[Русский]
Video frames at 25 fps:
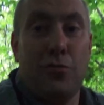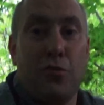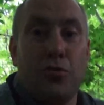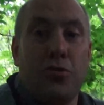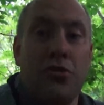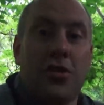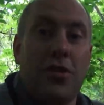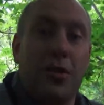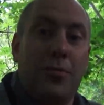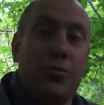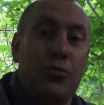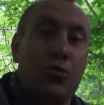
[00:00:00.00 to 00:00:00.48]

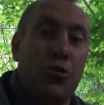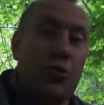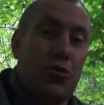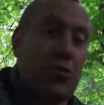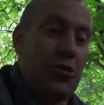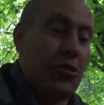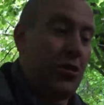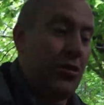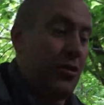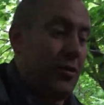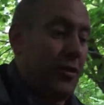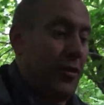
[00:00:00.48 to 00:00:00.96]
отдыхом
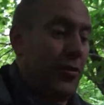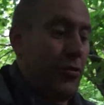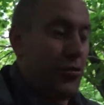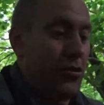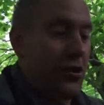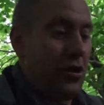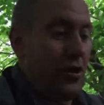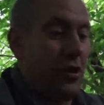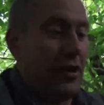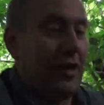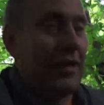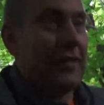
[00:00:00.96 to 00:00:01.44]
тоже не назовешь.
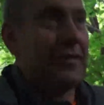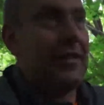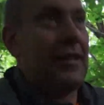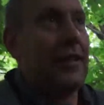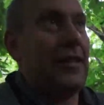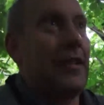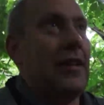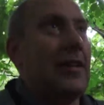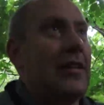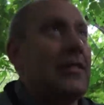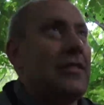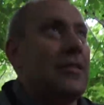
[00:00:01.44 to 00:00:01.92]
Релакс
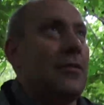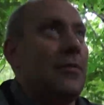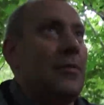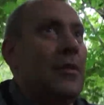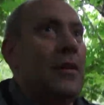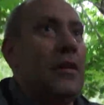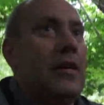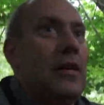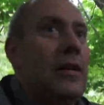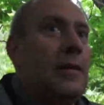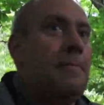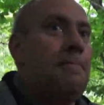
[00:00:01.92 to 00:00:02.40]
релаксом.
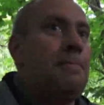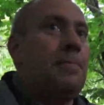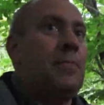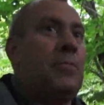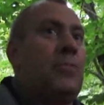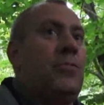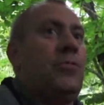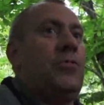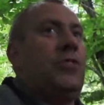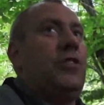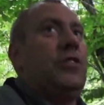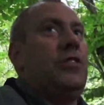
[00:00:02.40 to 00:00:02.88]

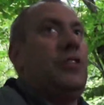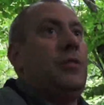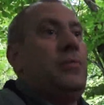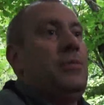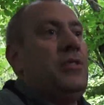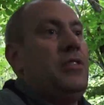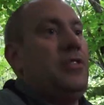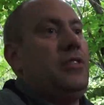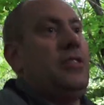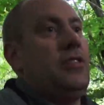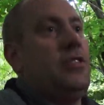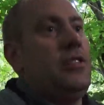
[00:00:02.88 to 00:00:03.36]
Но здесь на
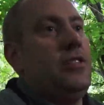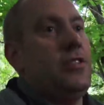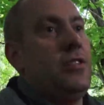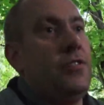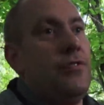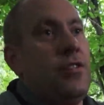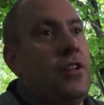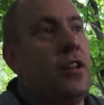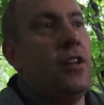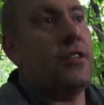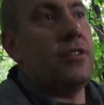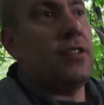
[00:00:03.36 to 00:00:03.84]
месте есть и
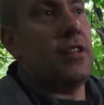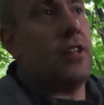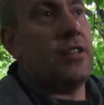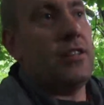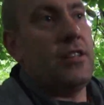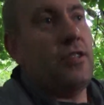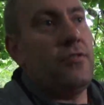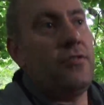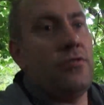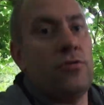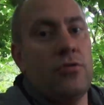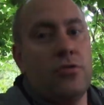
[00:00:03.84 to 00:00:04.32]
варианты
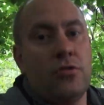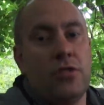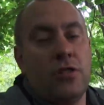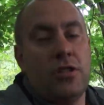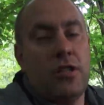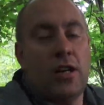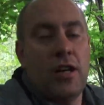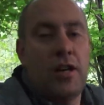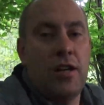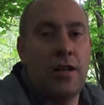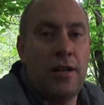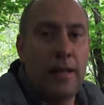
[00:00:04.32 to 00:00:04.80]
активного
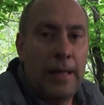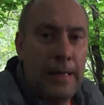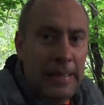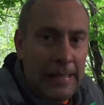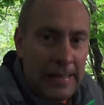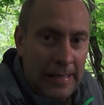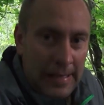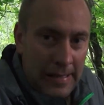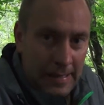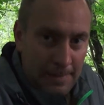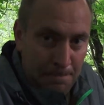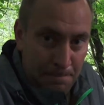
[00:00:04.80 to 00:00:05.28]
отдыха.
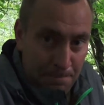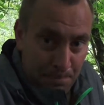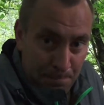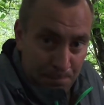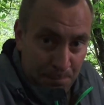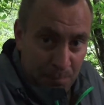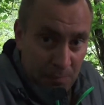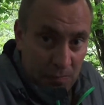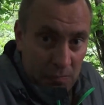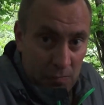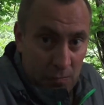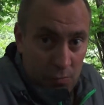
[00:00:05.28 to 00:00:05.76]

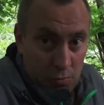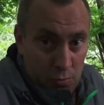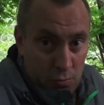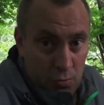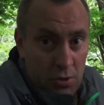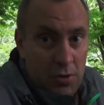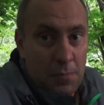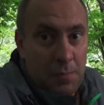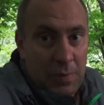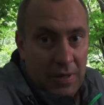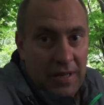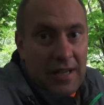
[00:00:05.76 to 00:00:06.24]
Ну
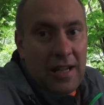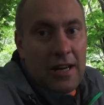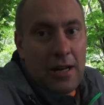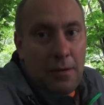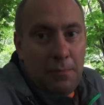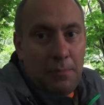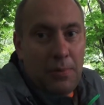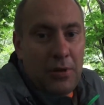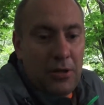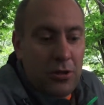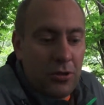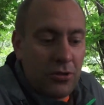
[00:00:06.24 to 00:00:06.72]
и по
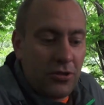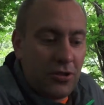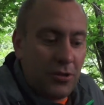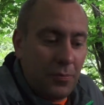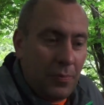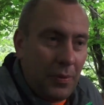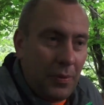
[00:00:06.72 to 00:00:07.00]
горам придется